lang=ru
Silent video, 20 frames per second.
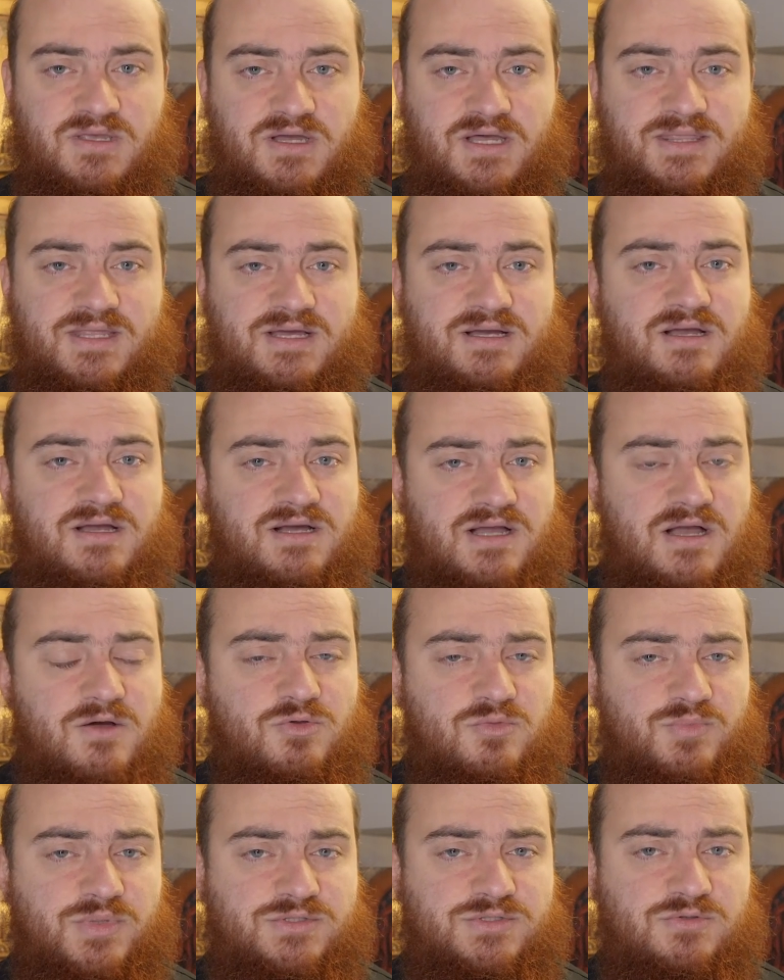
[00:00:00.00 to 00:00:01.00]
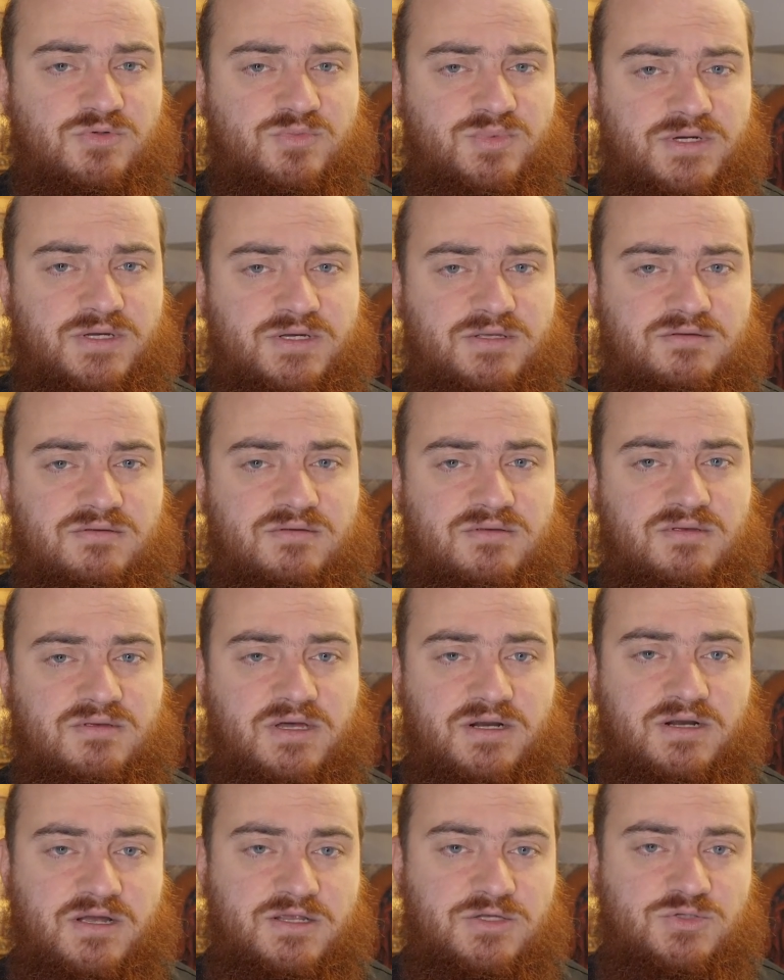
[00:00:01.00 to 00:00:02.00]
Однако как он поступает?
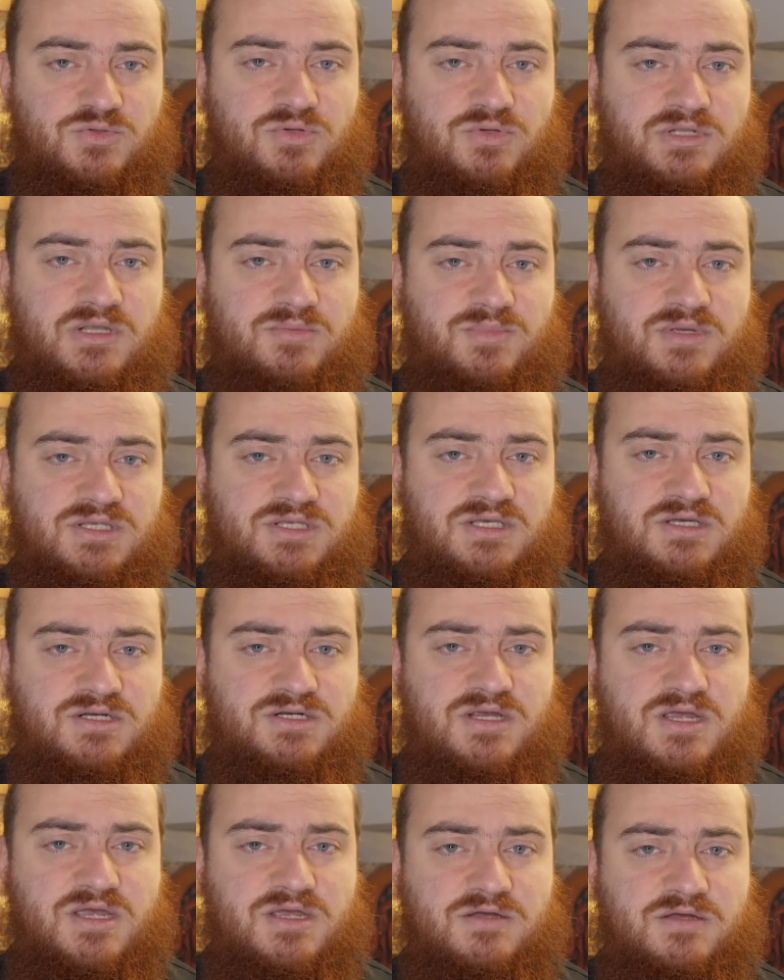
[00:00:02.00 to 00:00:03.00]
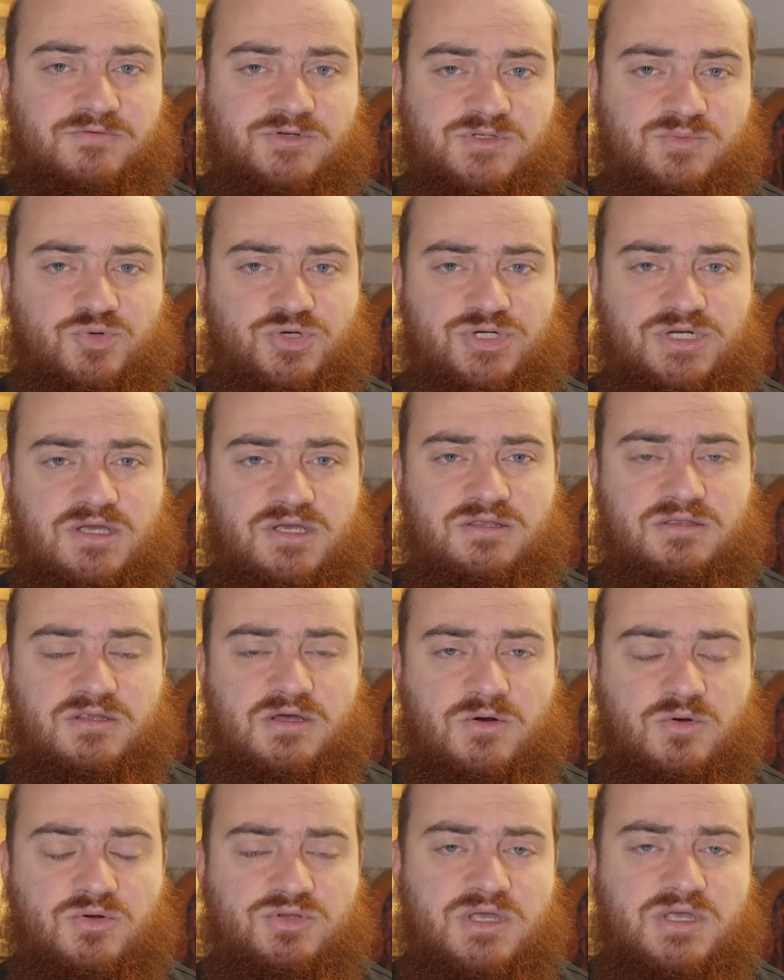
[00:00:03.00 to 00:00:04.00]
Организует ли мятеж, возмущает
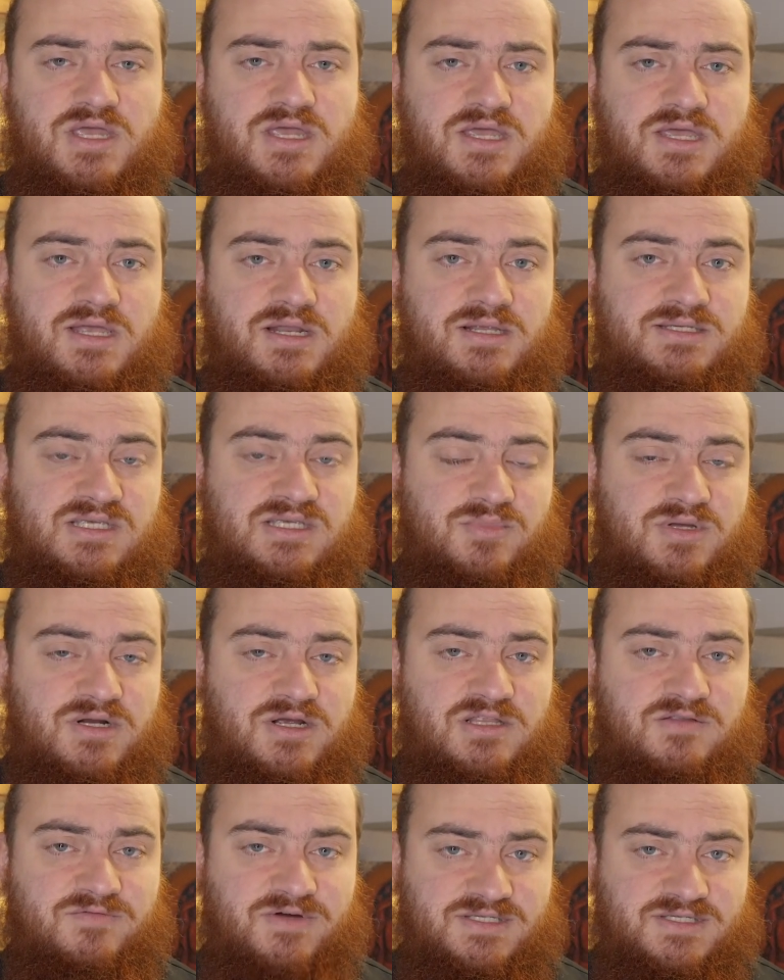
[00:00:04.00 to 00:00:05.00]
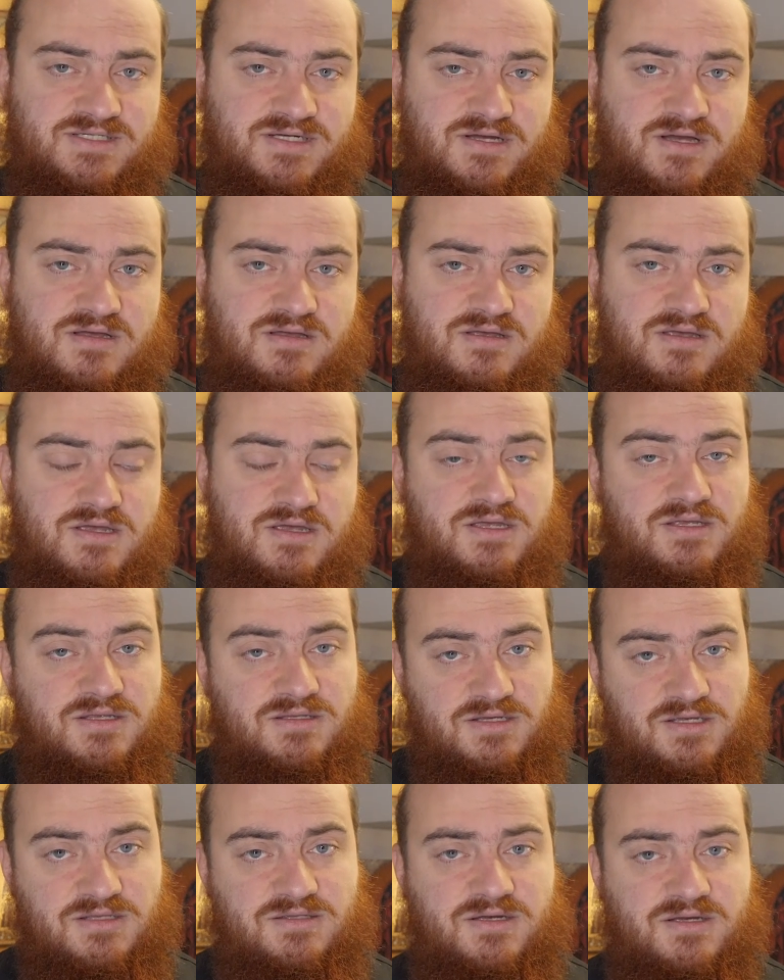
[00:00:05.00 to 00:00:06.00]
народ или собирает войска?
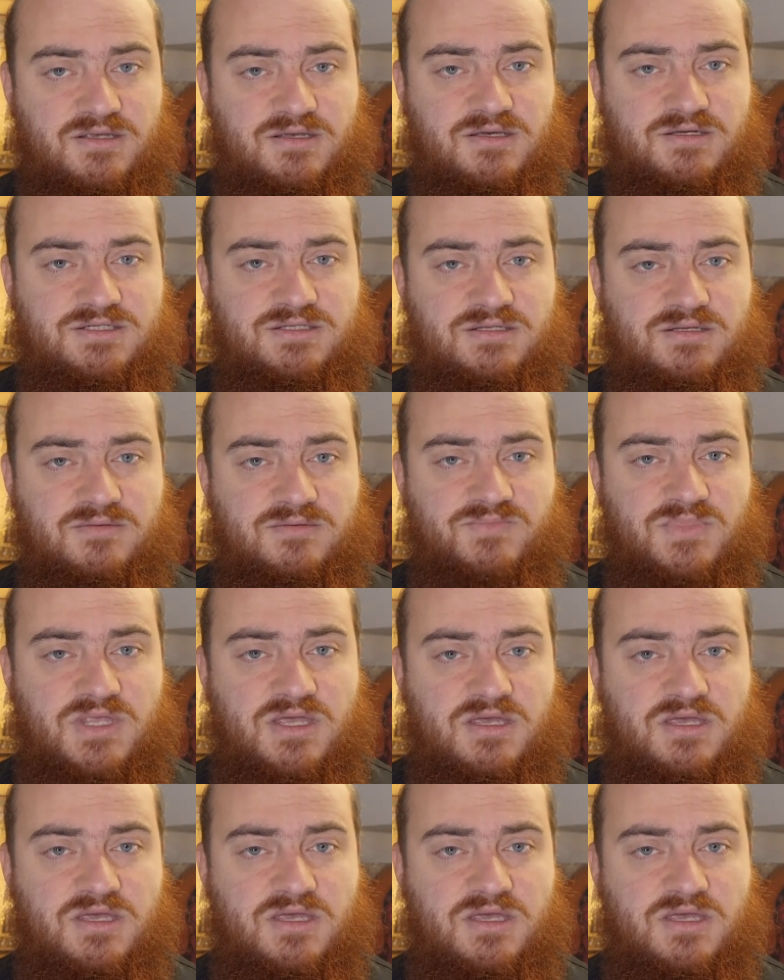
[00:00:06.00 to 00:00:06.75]
Нет, конечно.